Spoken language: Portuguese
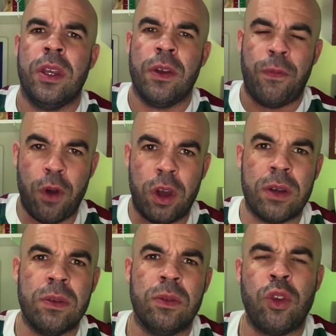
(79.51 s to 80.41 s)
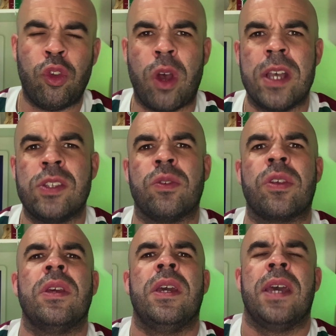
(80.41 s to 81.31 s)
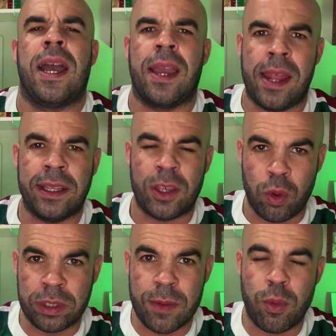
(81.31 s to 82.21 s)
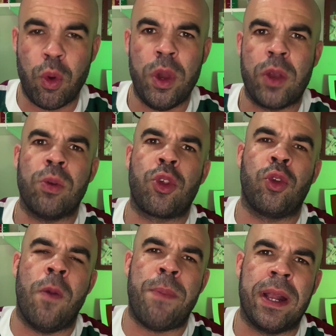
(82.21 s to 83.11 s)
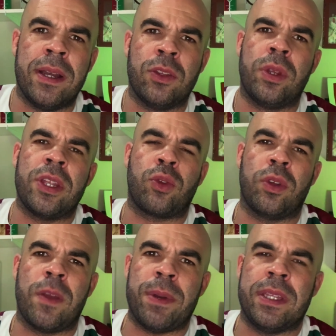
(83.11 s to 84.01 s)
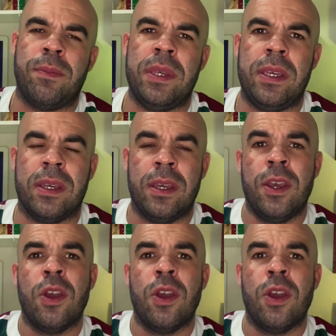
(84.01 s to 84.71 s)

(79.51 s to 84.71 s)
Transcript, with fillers: foram os sócios a galera que contribui, continuou pagando durante toda a pandemia,